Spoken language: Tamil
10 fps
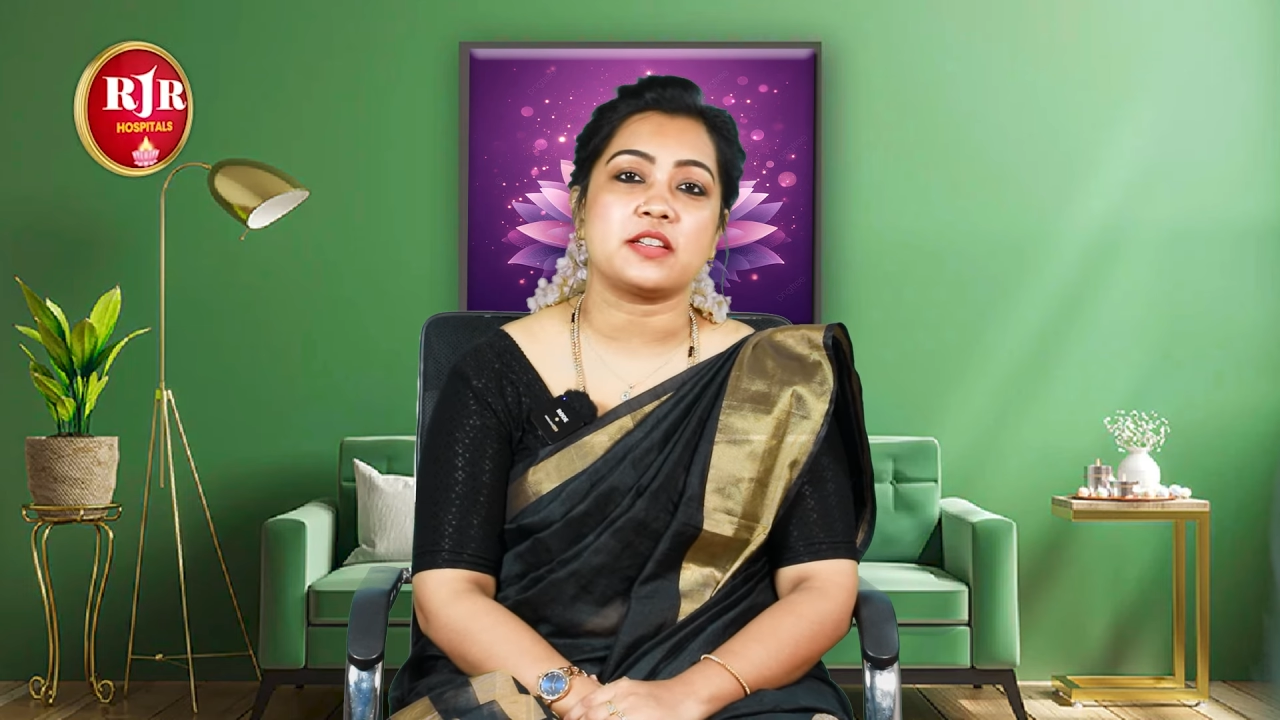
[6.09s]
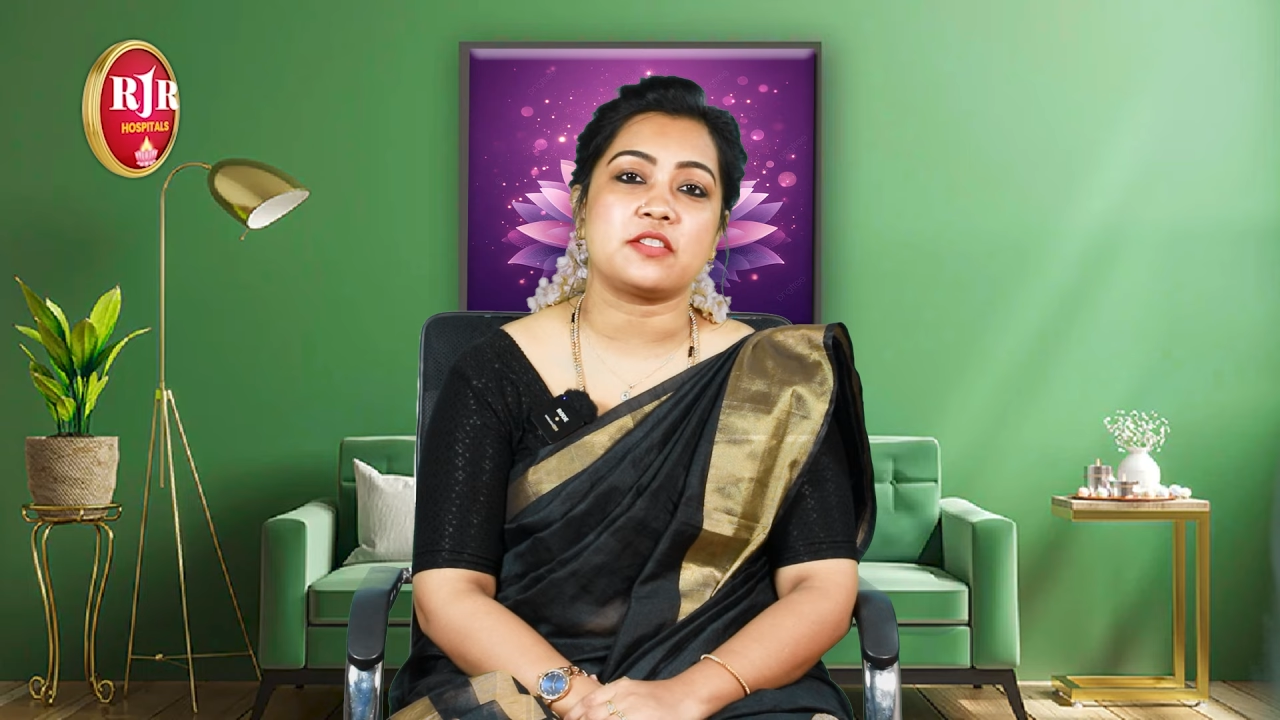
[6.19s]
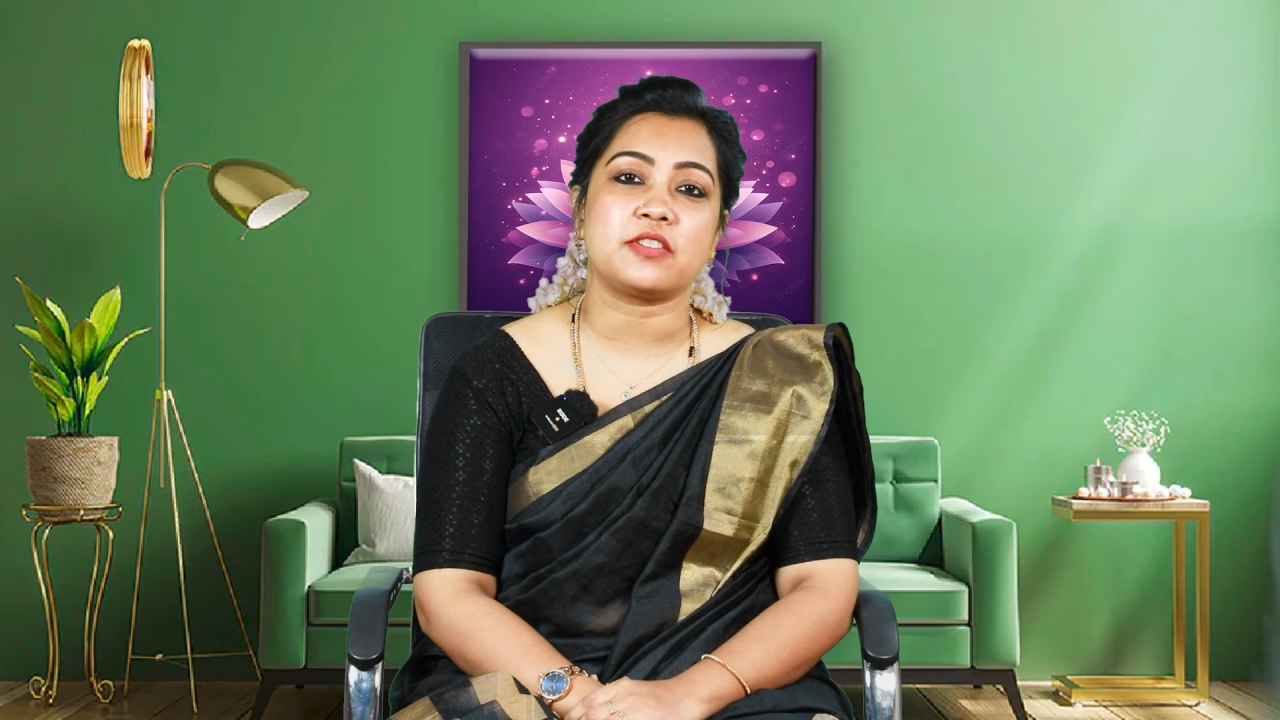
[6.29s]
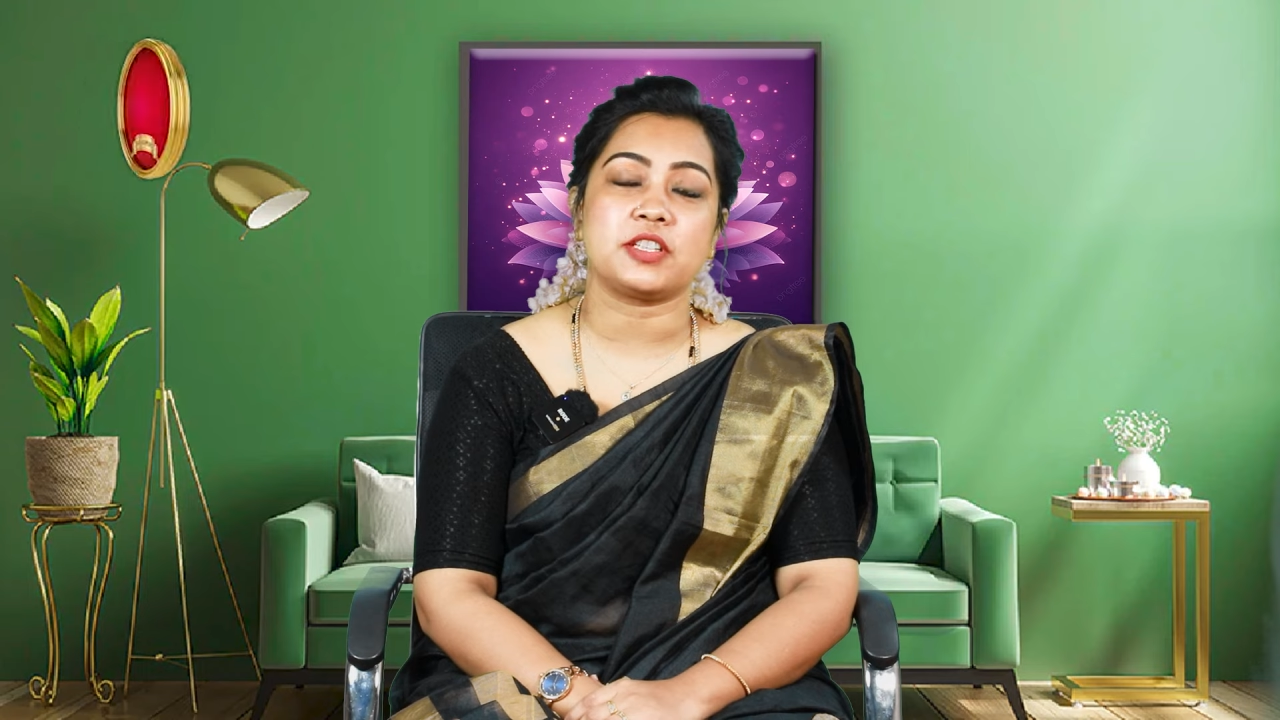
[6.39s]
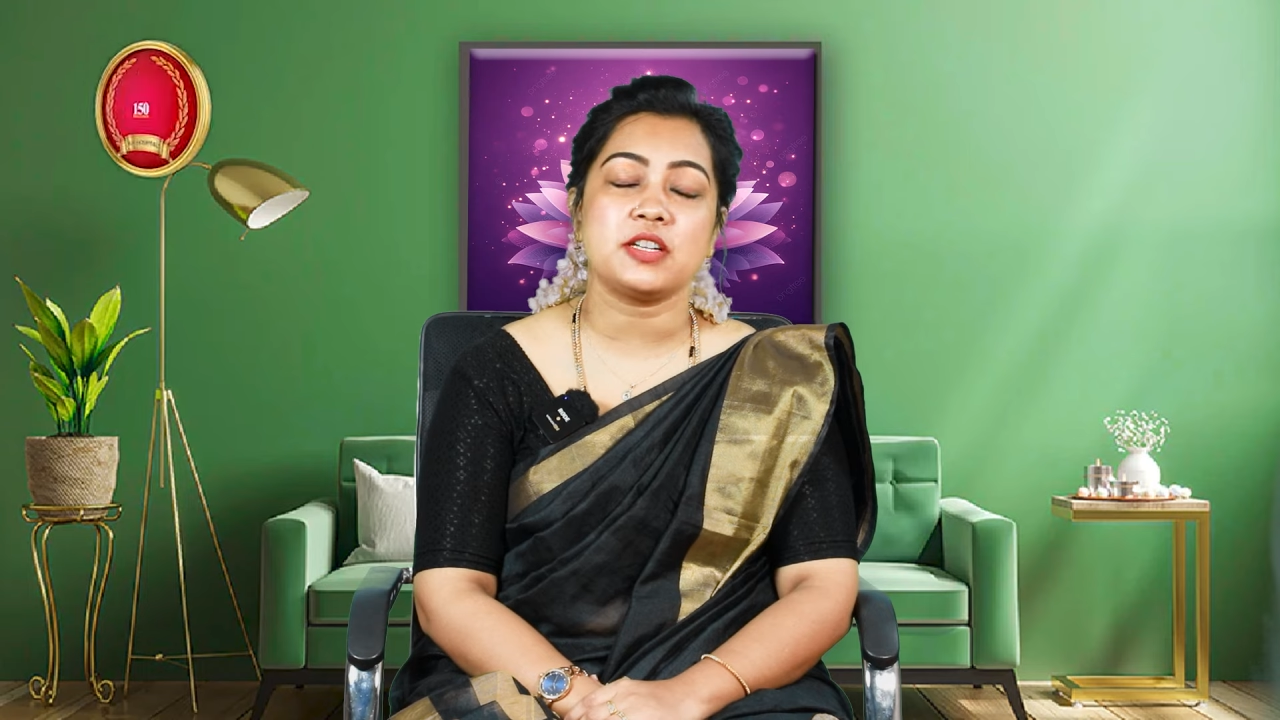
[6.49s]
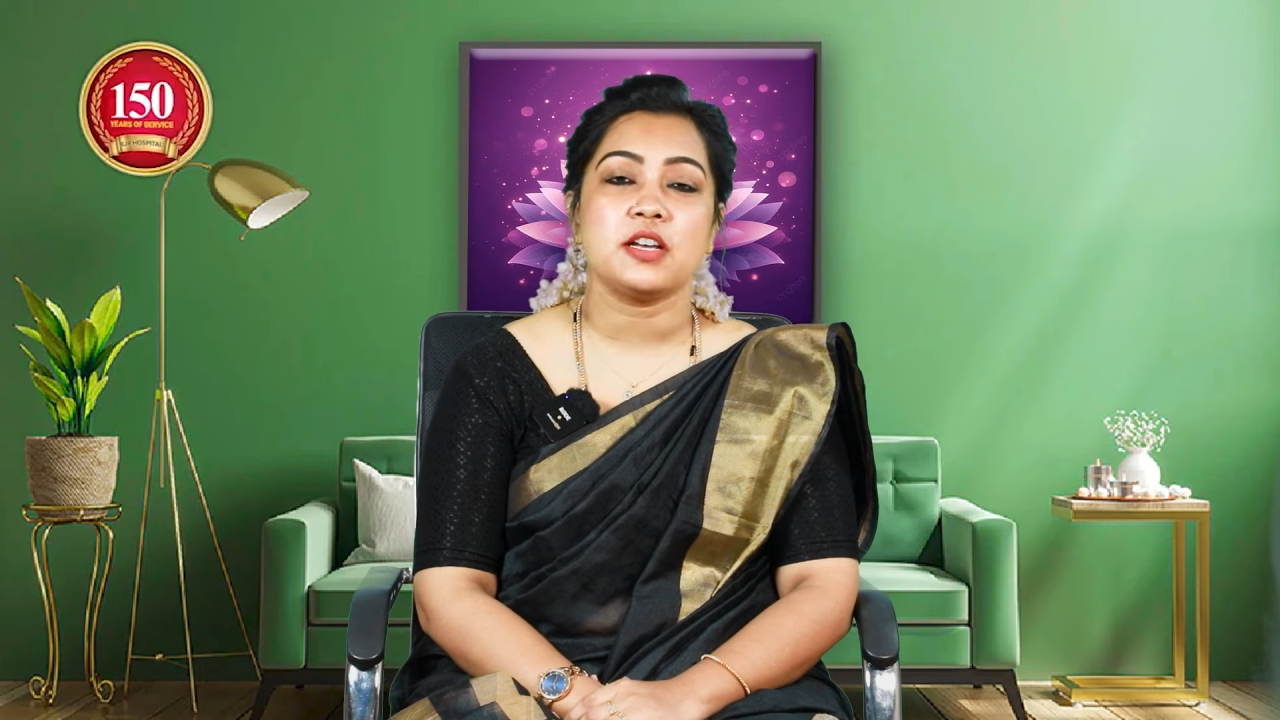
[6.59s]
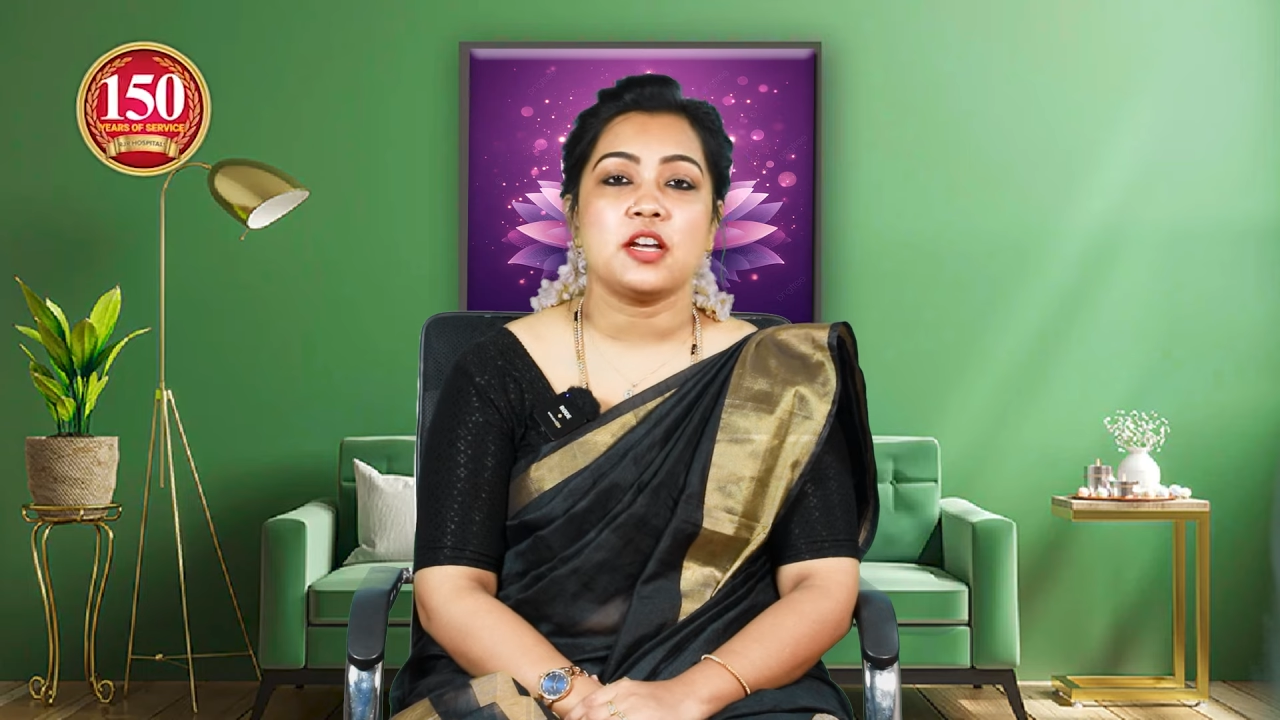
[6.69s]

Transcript: அதுக்கு வந்து